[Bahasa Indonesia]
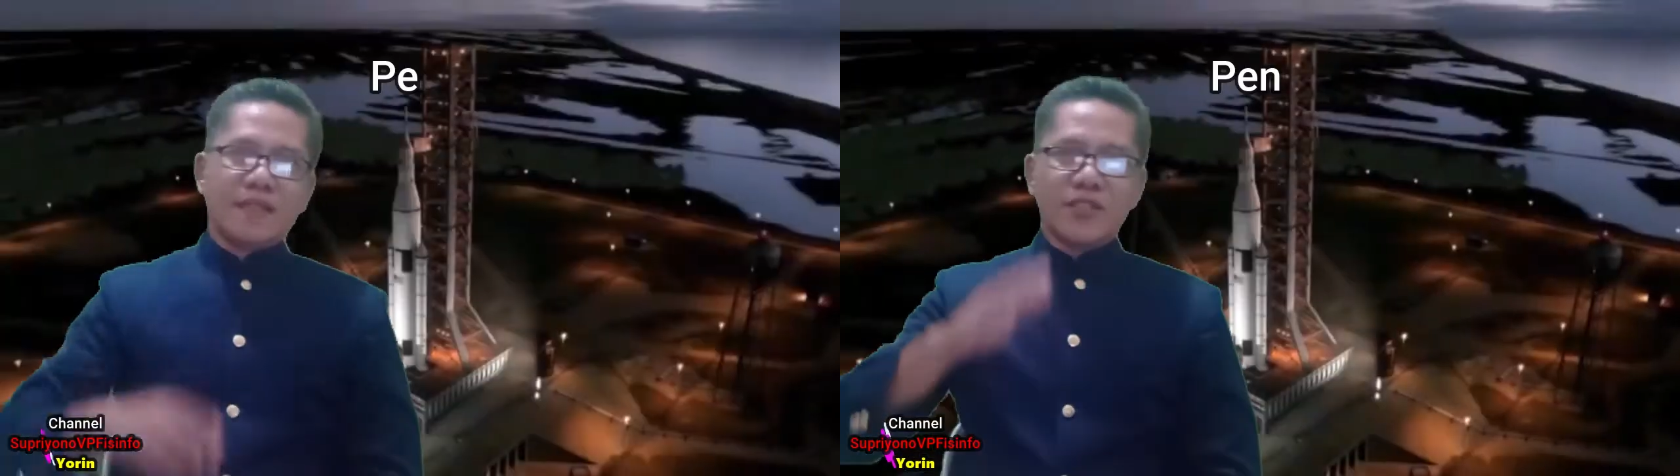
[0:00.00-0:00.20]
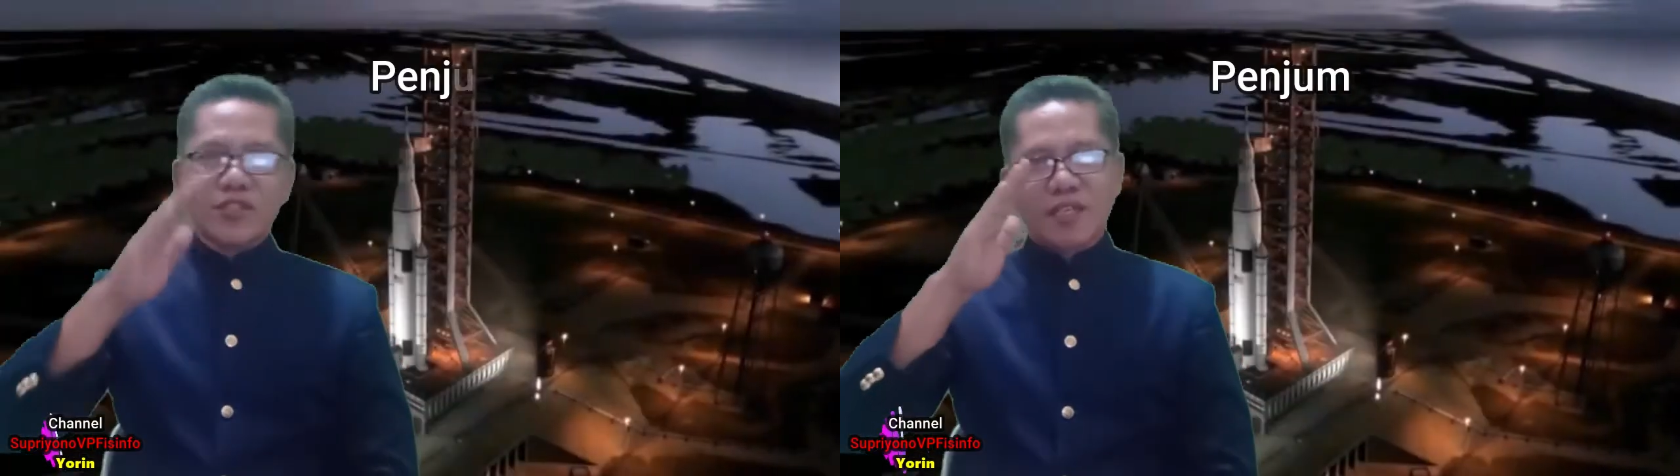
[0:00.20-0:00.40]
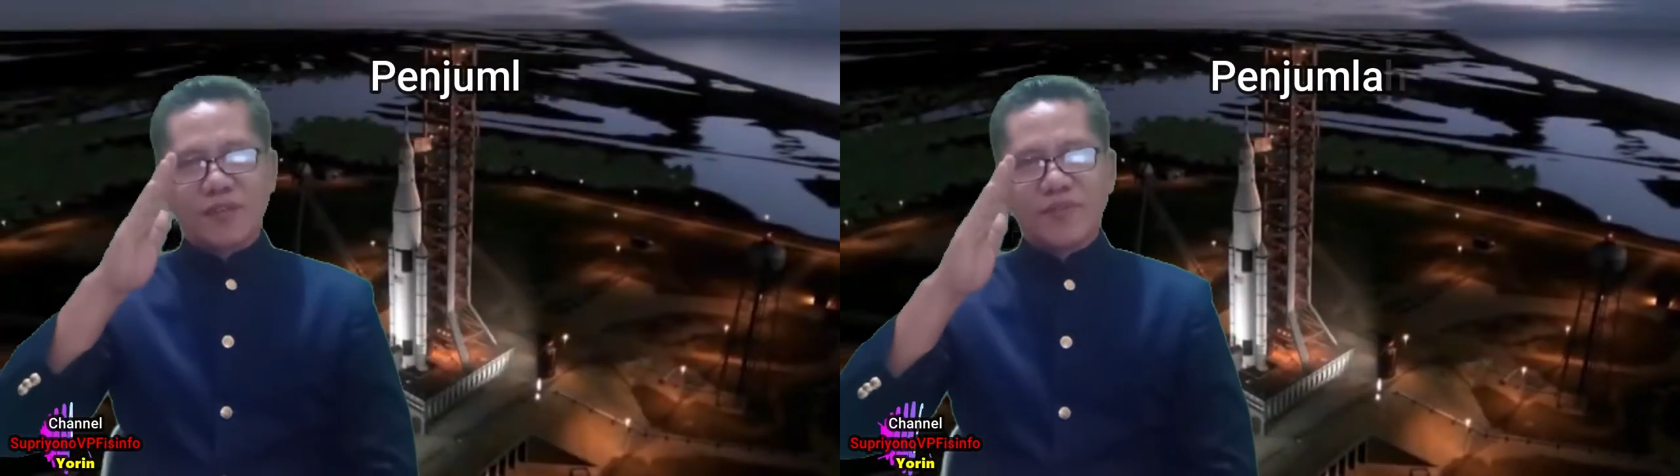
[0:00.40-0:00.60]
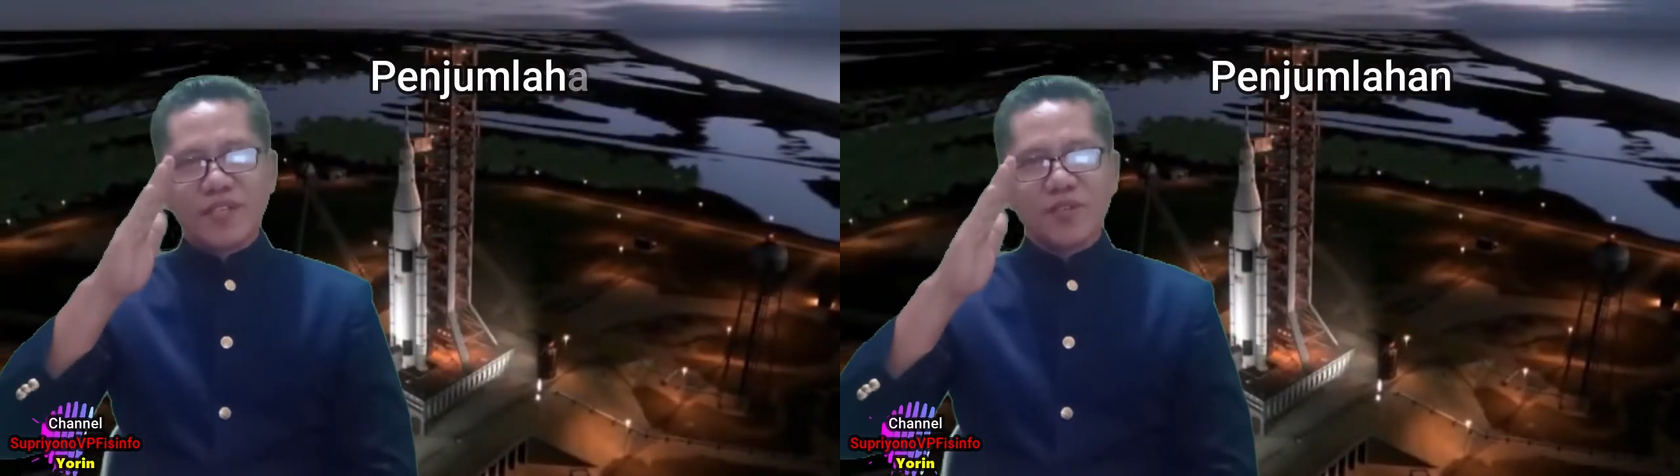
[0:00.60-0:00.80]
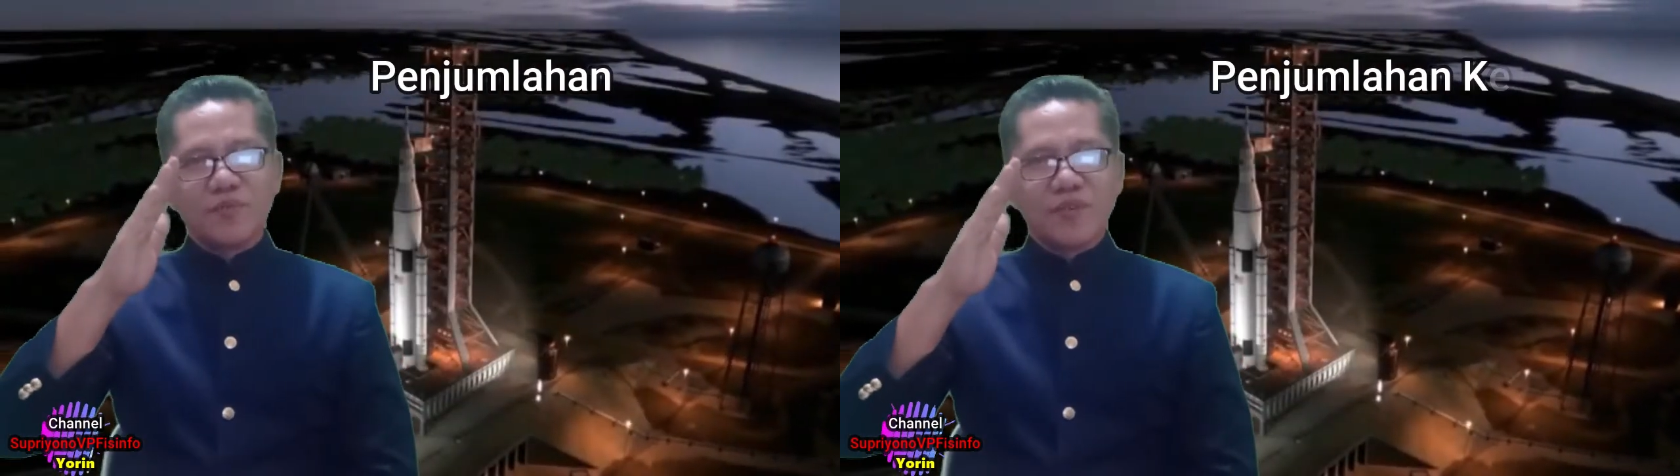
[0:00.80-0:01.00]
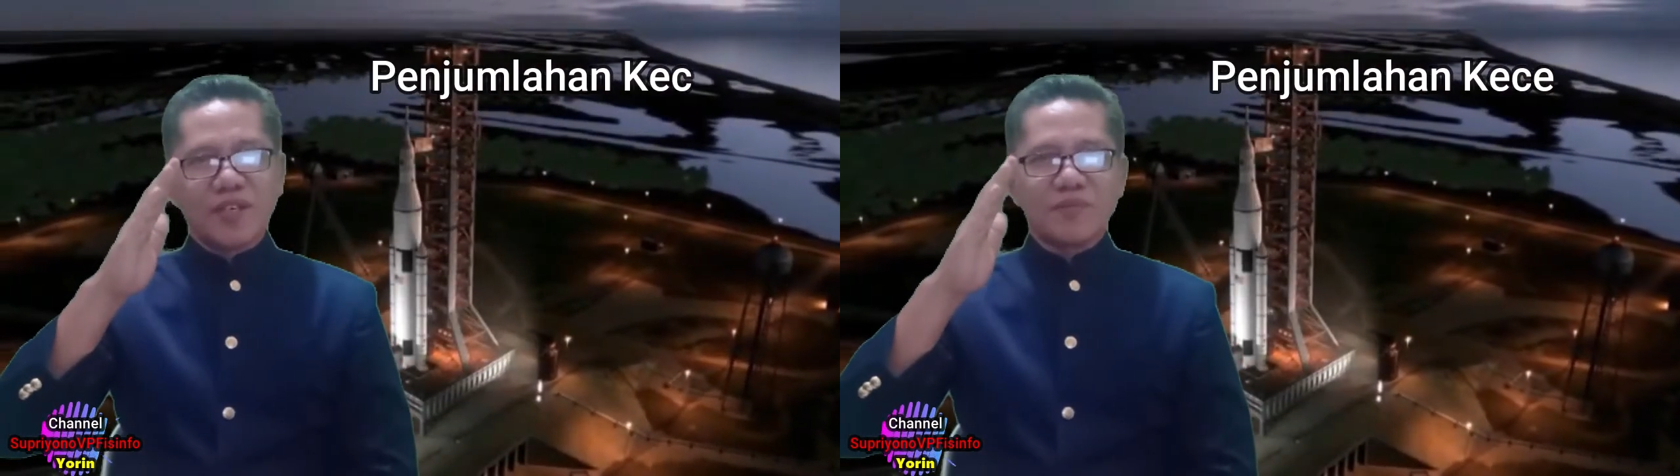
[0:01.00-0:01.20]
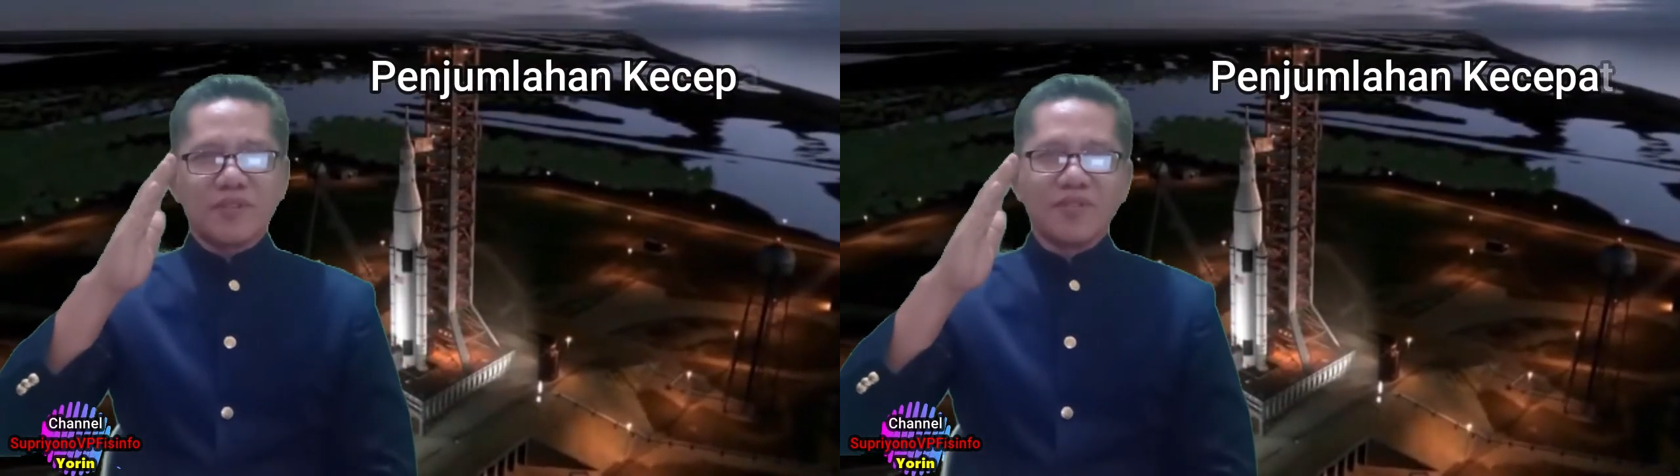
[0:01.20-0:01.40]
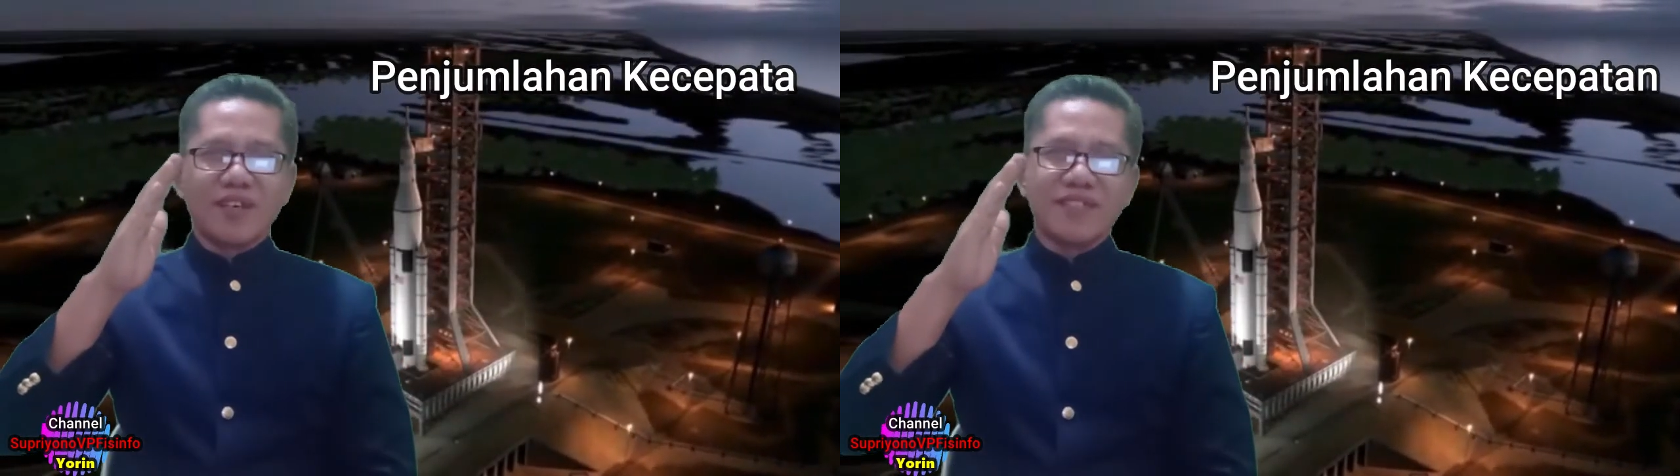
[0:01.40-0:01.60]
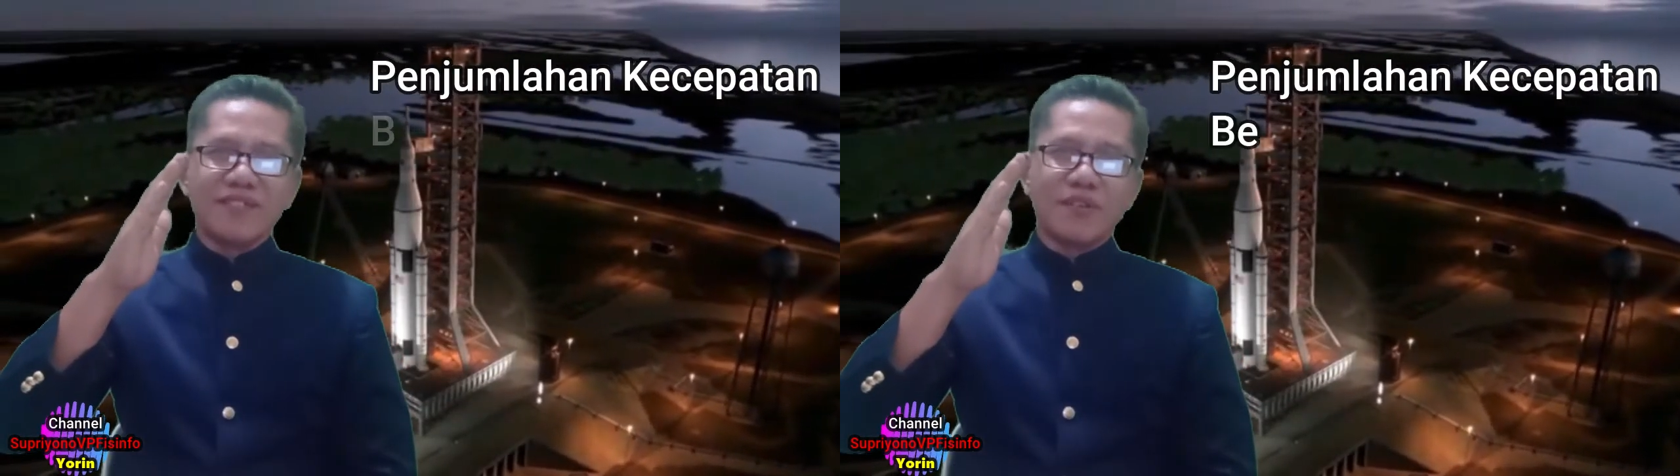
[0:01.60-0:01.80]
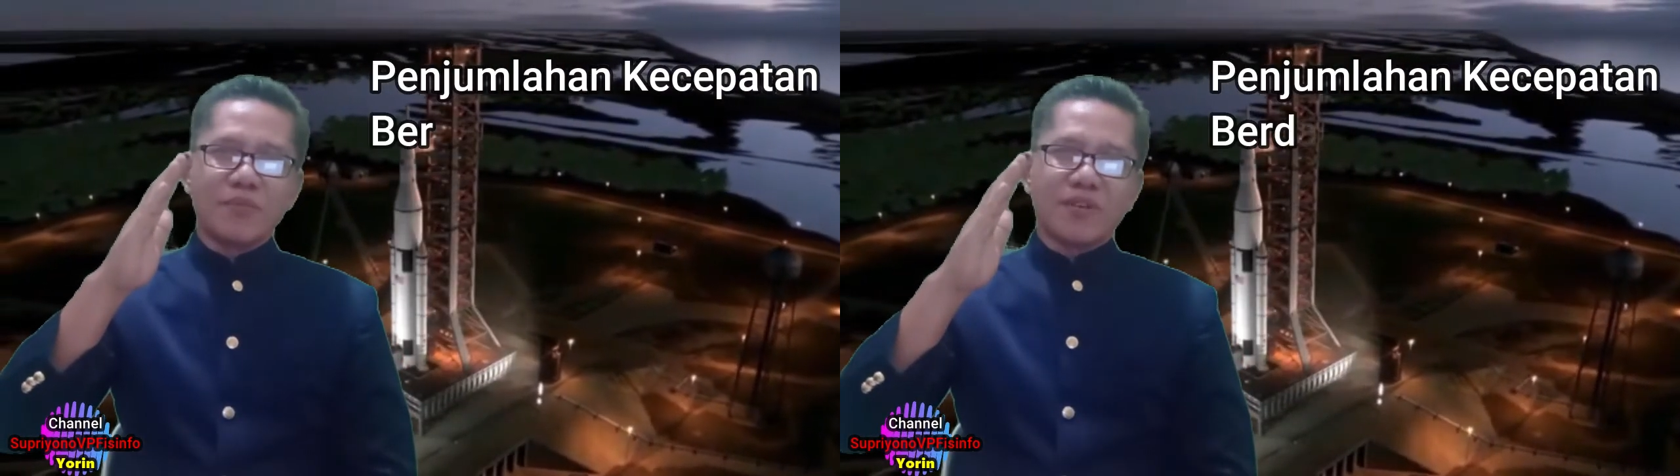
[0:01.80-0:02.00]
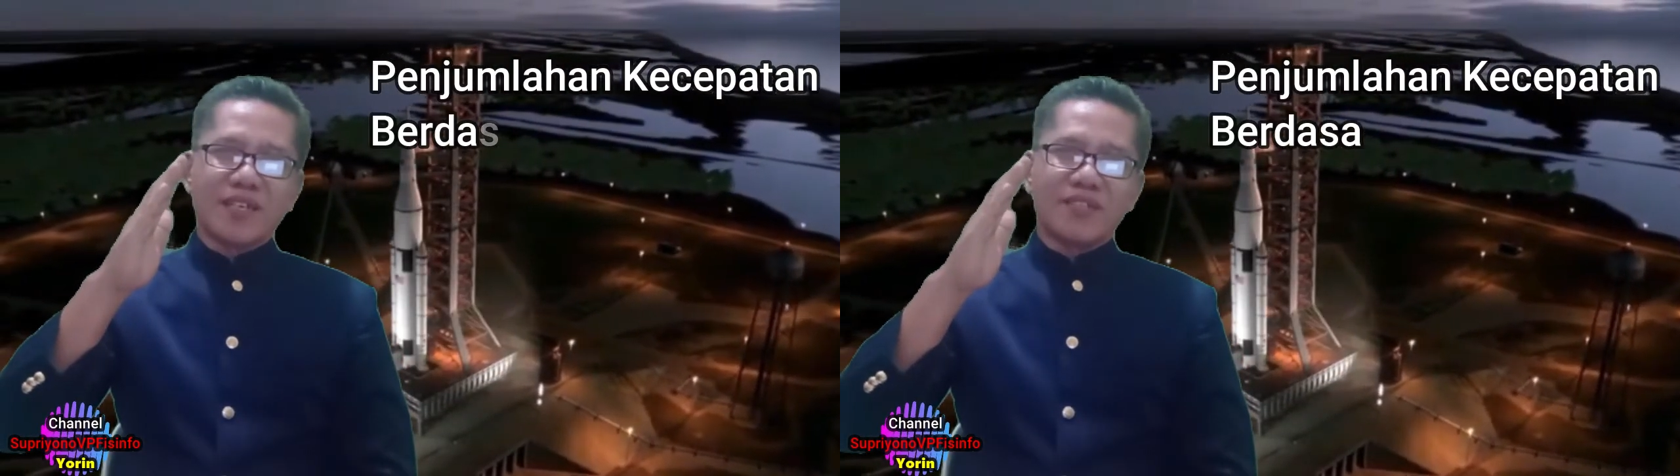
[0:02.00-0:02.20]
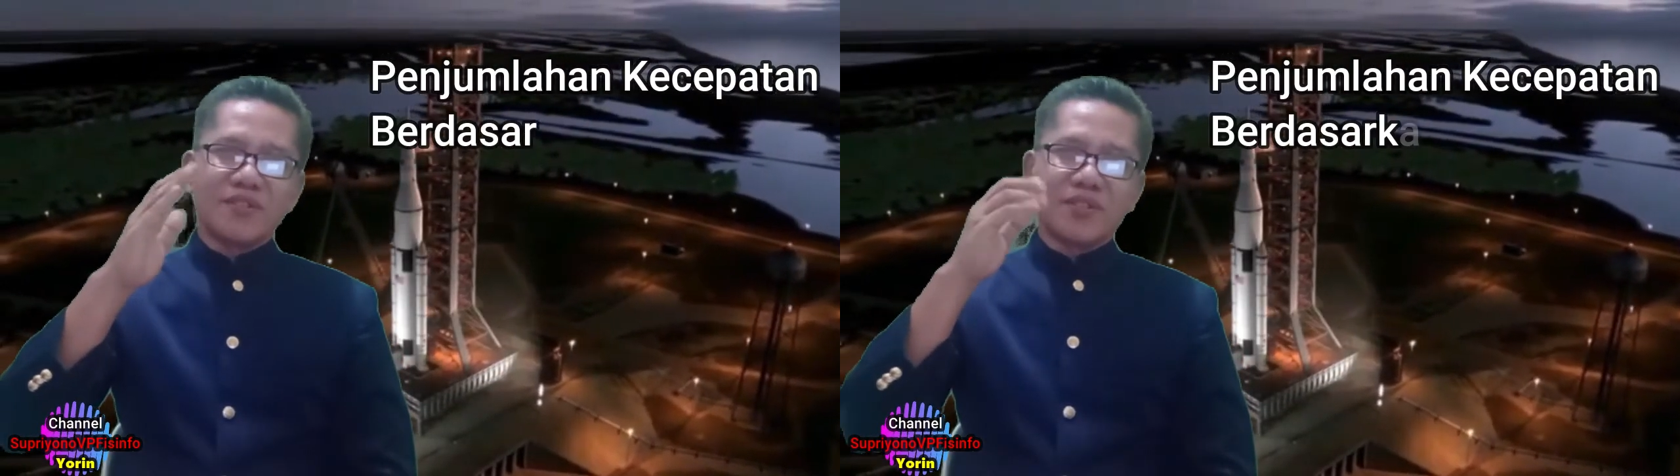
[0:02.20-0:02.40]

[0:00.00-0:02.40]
Assalamualaikum warahmatullahi wabarakatuh.